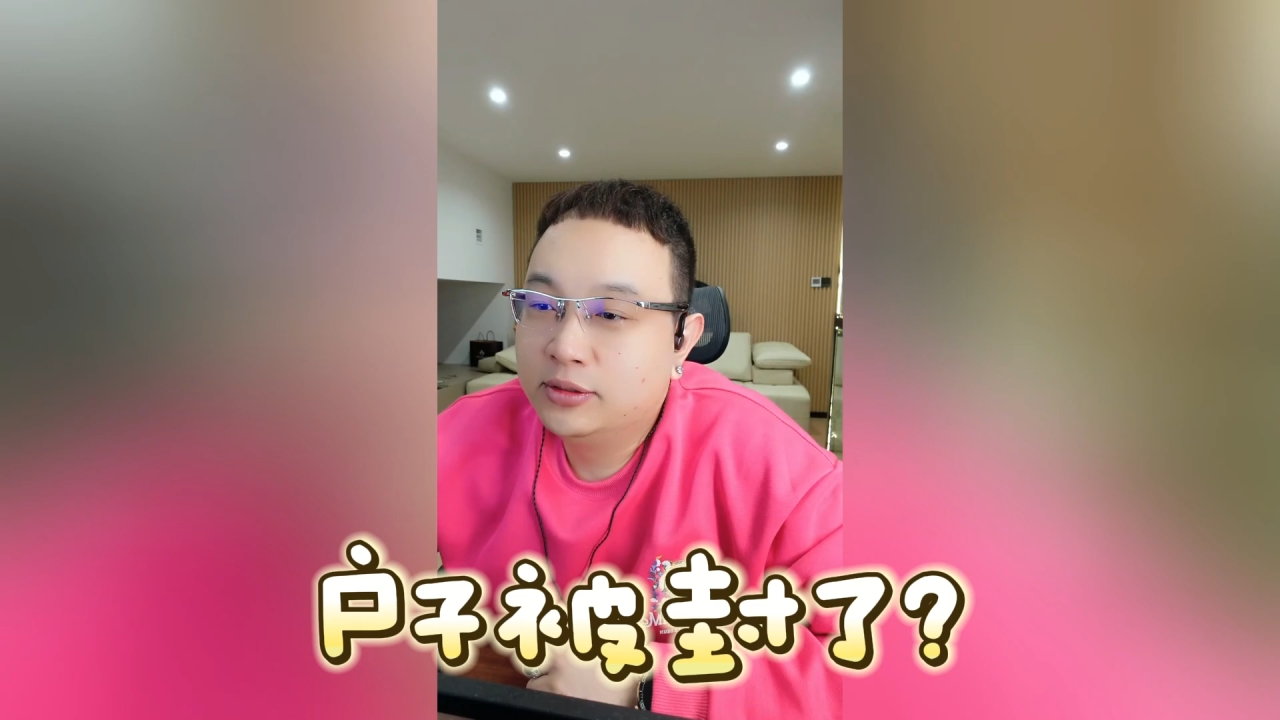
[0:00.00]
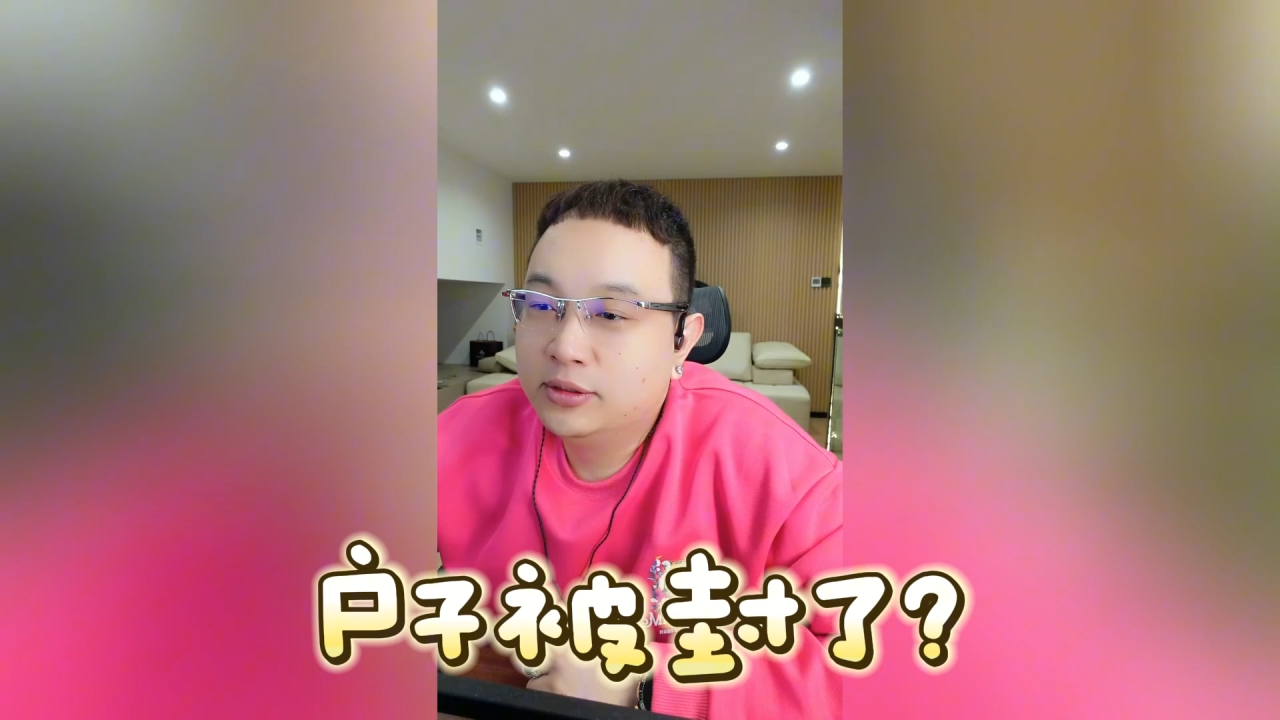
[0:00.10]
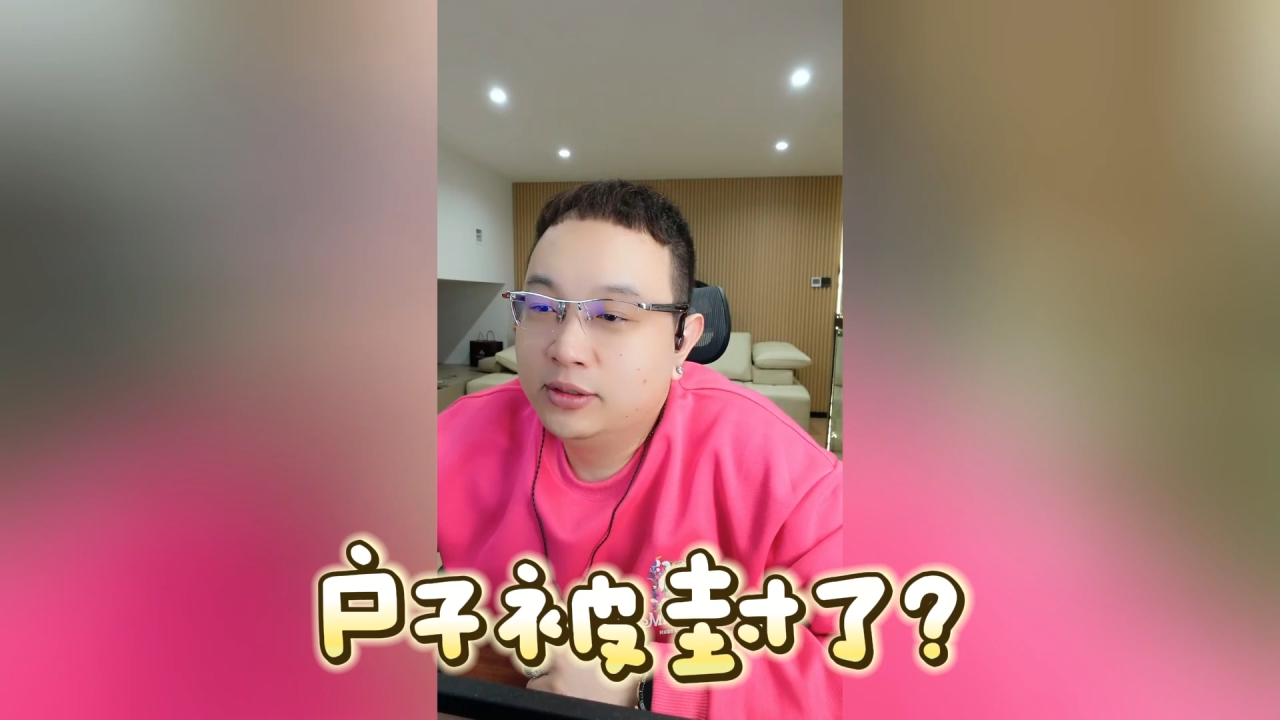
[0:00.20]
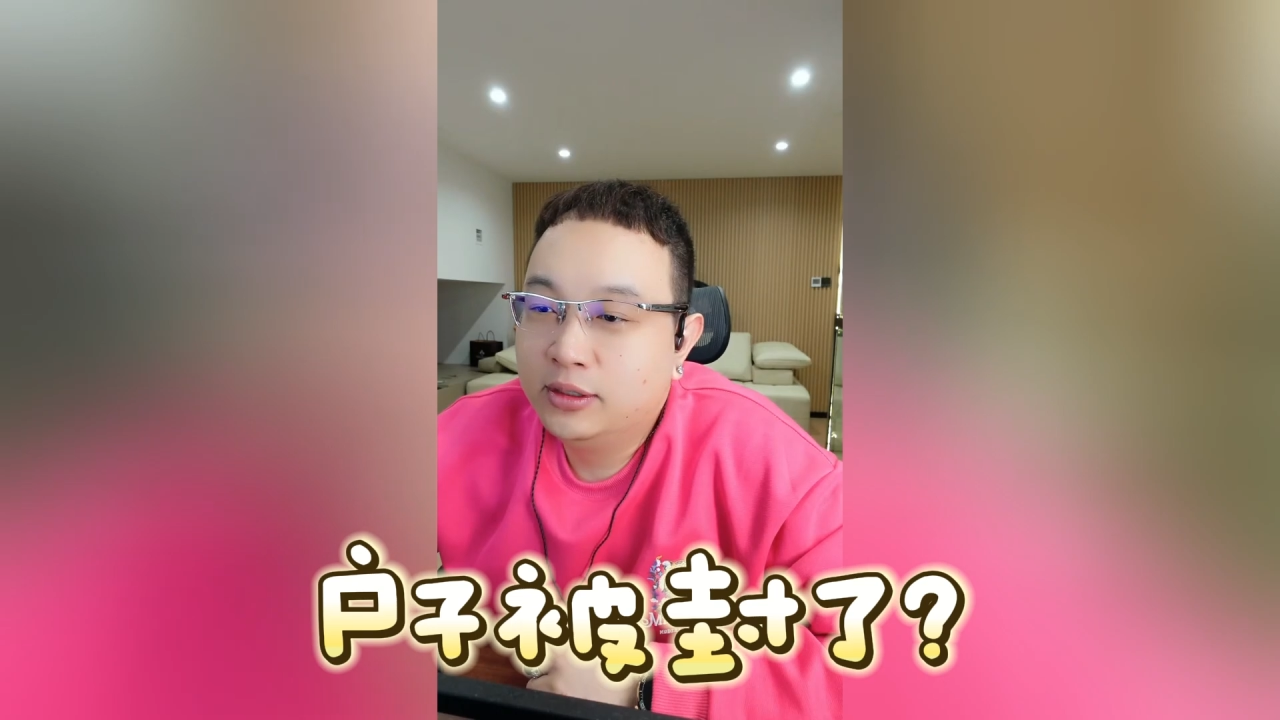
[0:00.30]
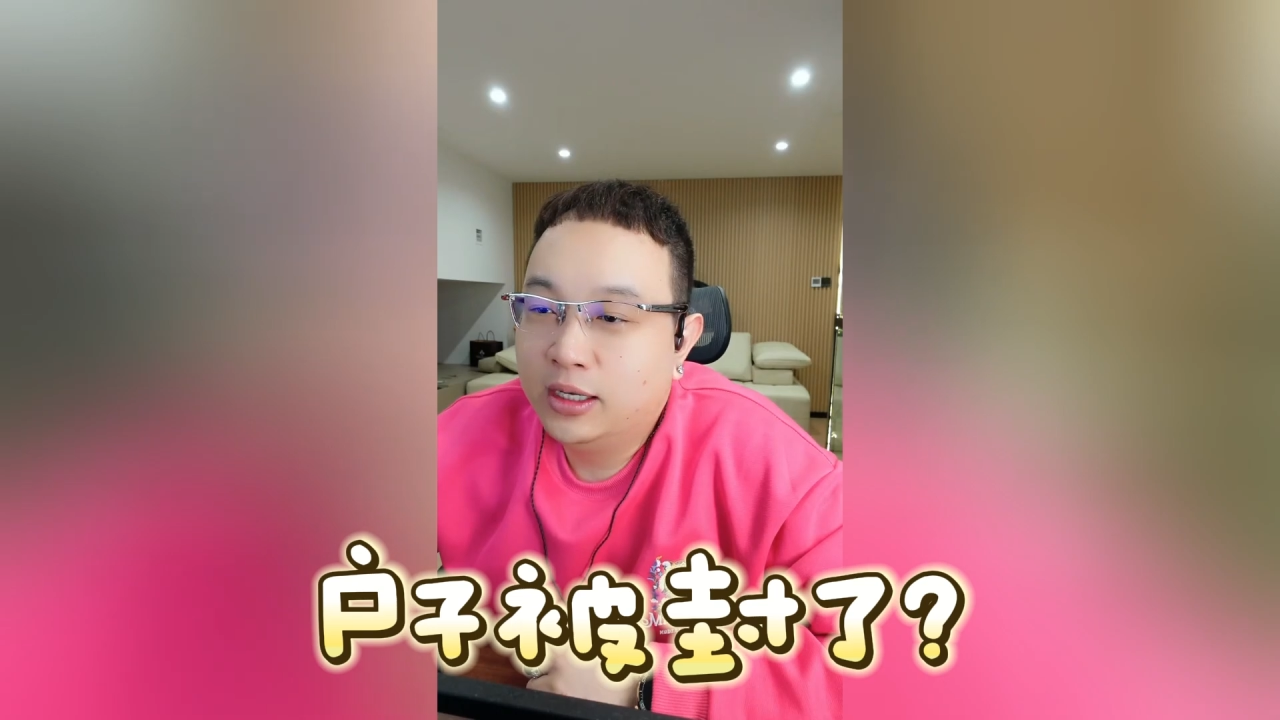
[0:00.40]

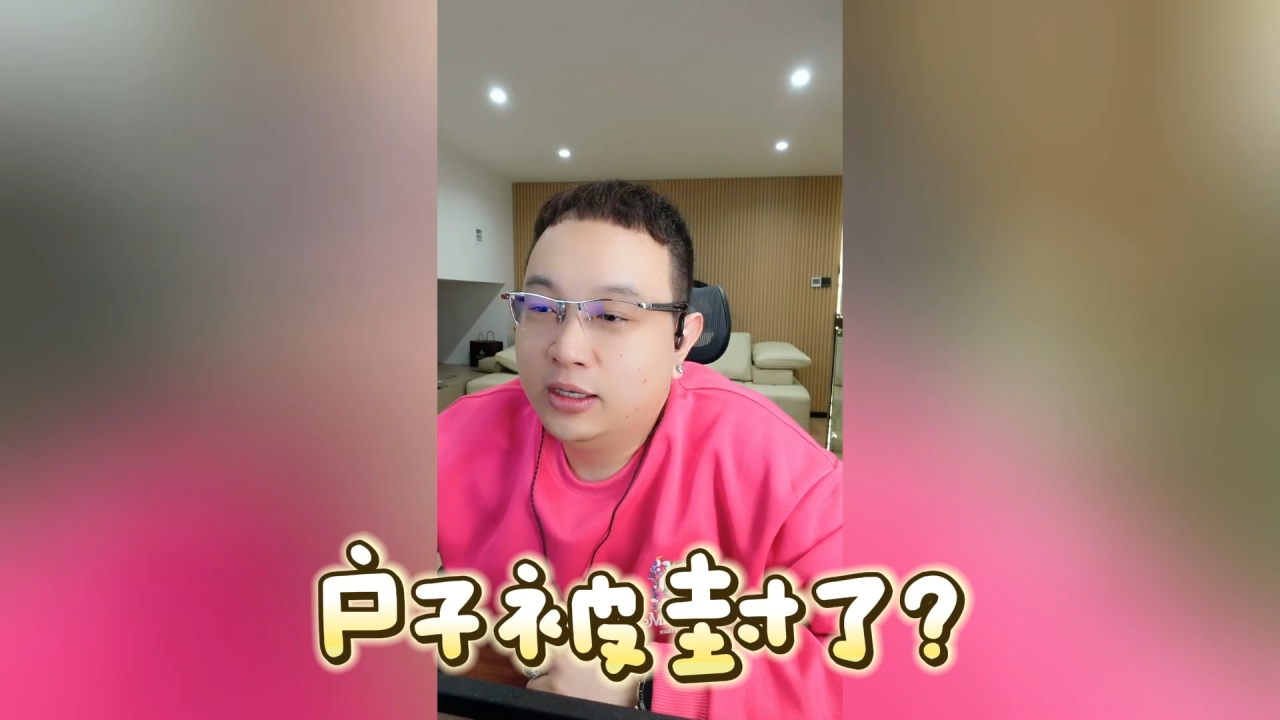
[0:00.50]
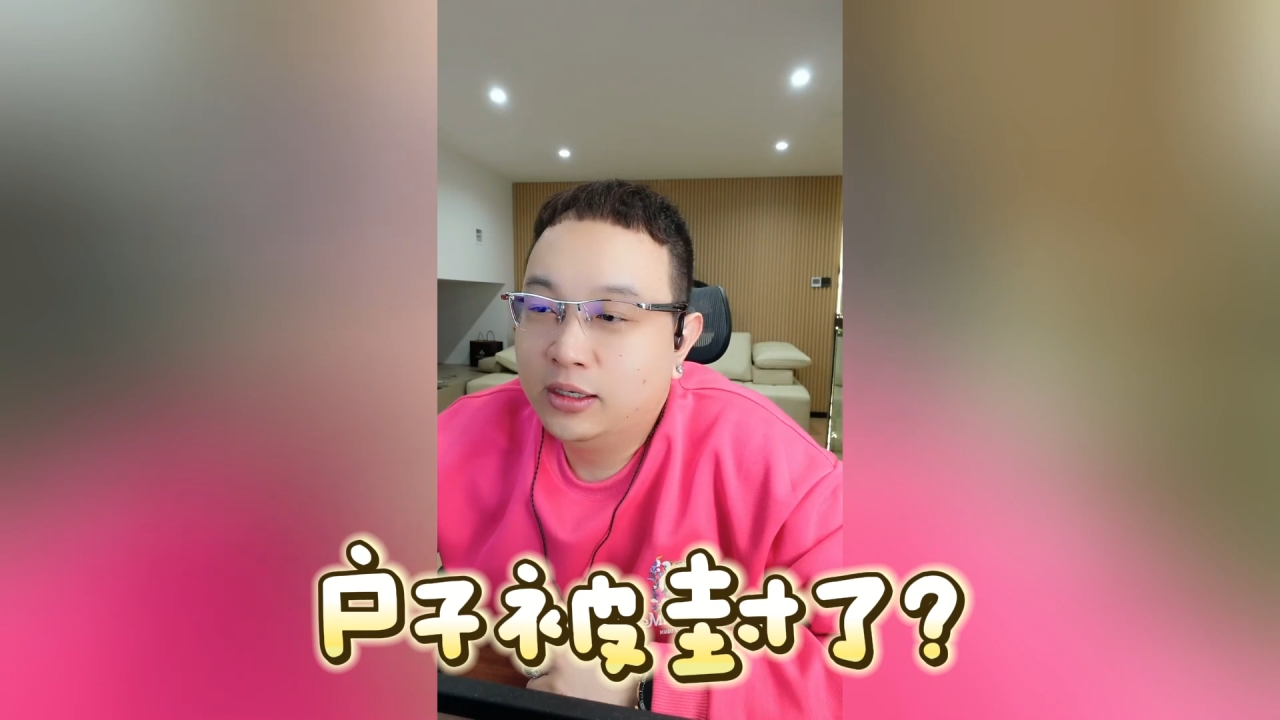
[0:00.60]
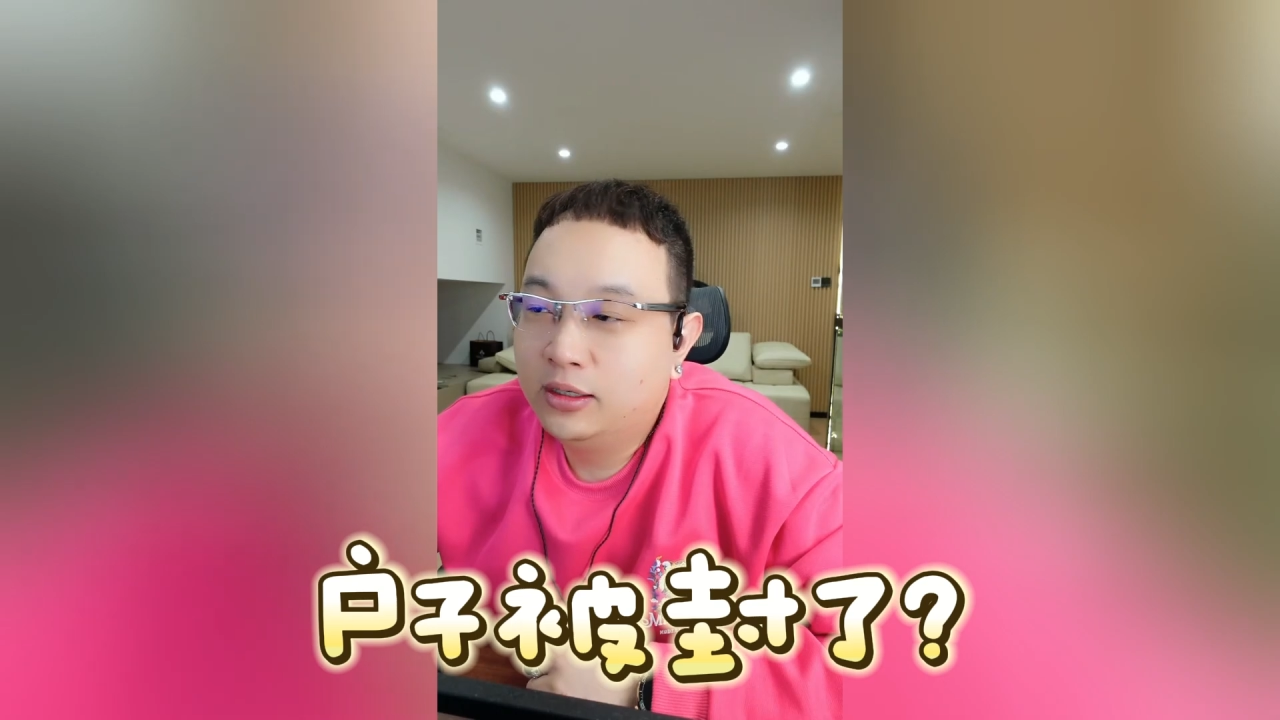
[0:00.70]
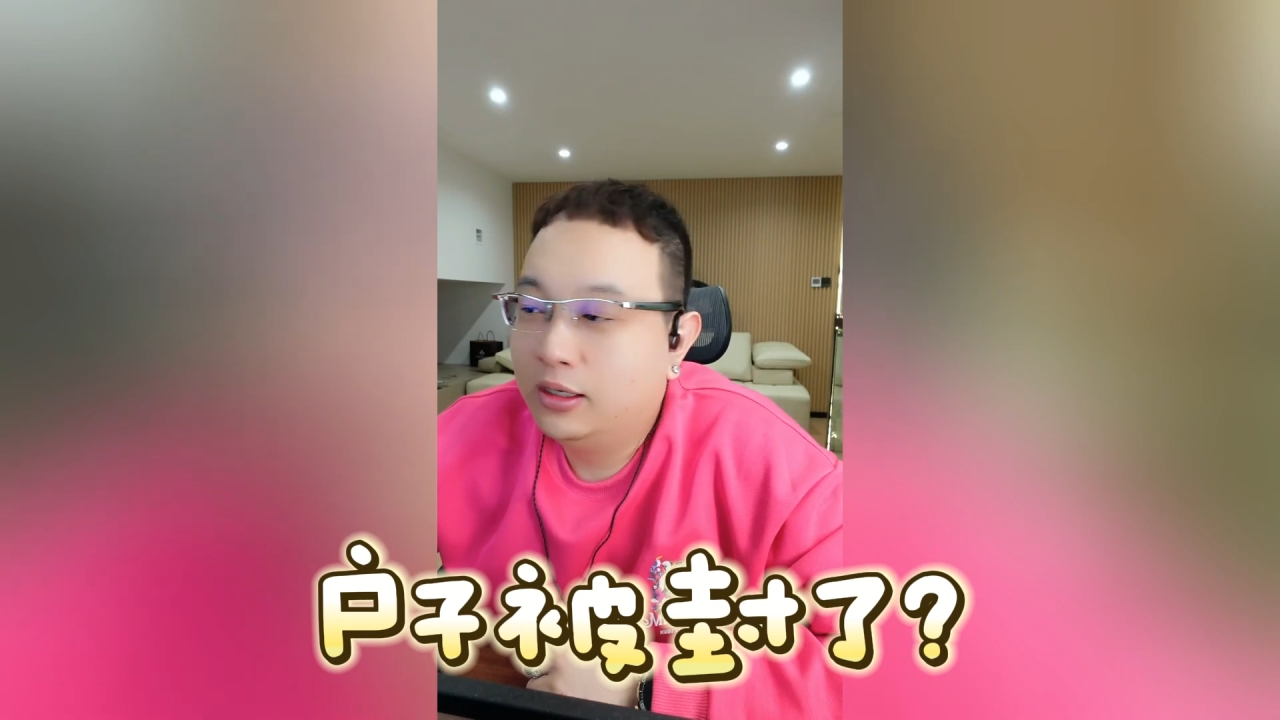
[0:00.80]
Hello 啊